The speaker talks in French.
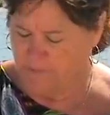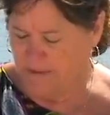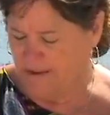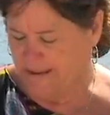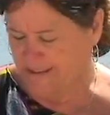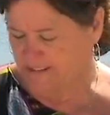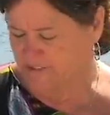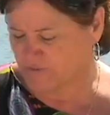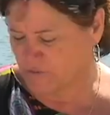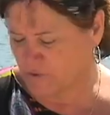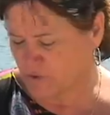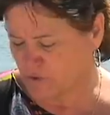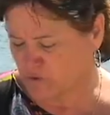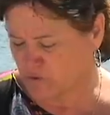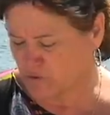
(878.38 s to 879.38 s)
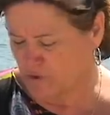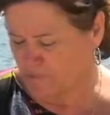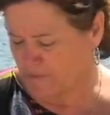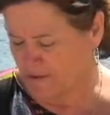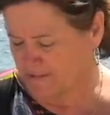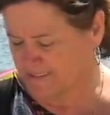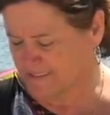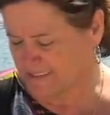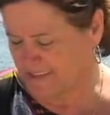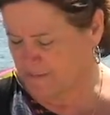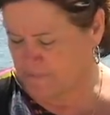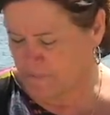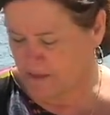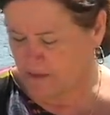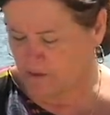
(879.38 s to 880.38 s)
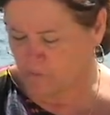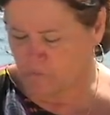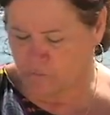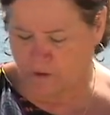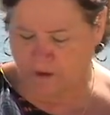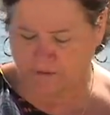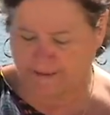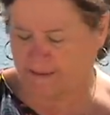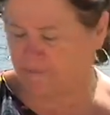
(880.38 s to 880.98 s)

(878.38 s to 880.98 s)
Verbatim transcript: elle est sûr que tu commencerais par une couleur